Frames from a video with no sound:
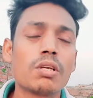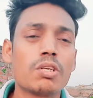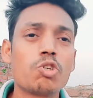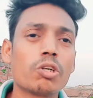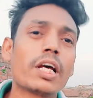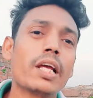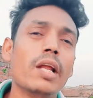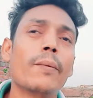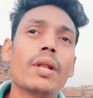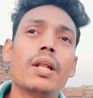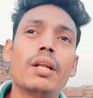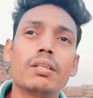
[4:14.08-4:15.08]
छोटा ही
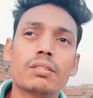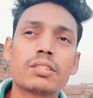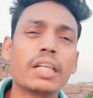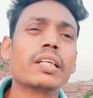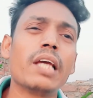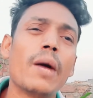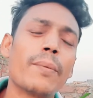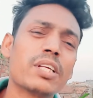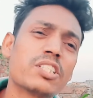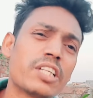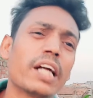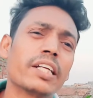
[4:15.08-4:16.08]
लेवल सही है पर
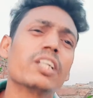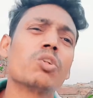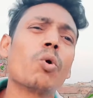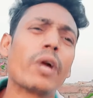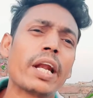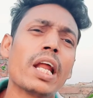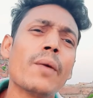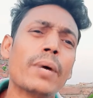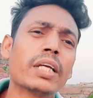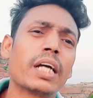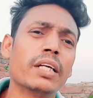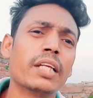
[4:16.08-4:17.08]
स्टार्टिंग तो कर रहे हैं
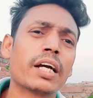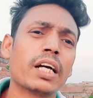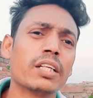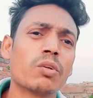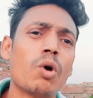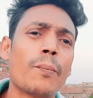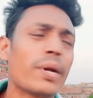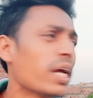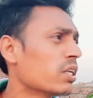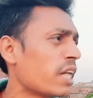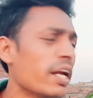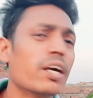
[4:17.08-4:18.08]
भाई कहीं ना कहीं वो अपना
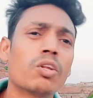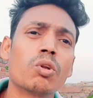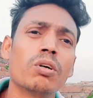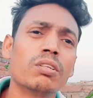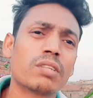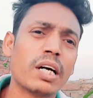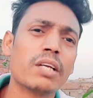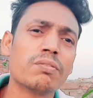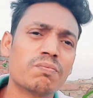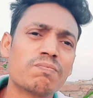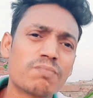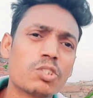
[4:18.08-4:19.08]
टैलेंट तो कहीं
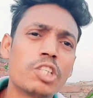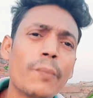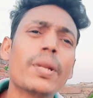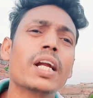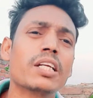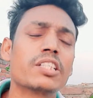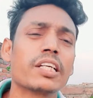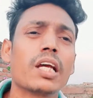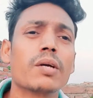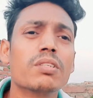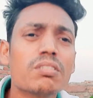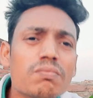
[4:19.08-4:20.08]
छिपना नहीं
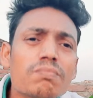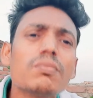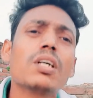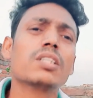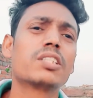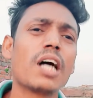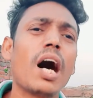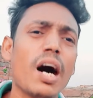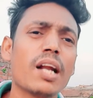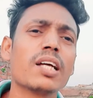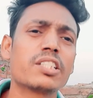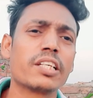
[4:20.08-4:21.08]
चाहिए
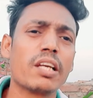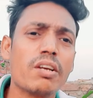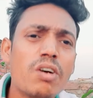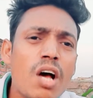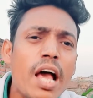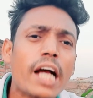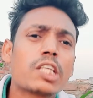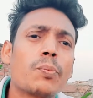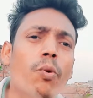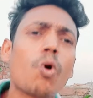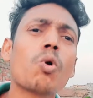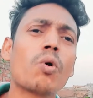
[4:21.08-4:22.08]
आना चाहिए
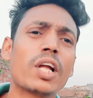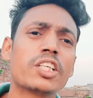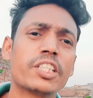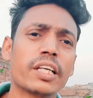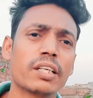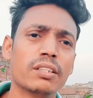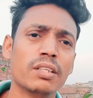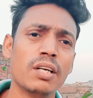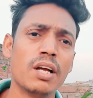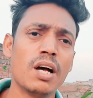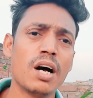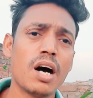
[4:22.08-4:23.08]
एक्सप्लोर होना चाहिए
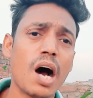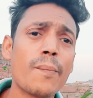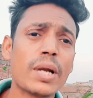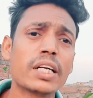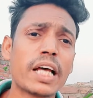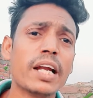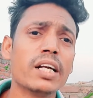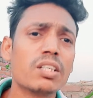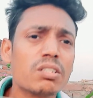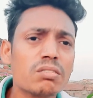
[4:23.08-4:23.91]
अपना टैलेंट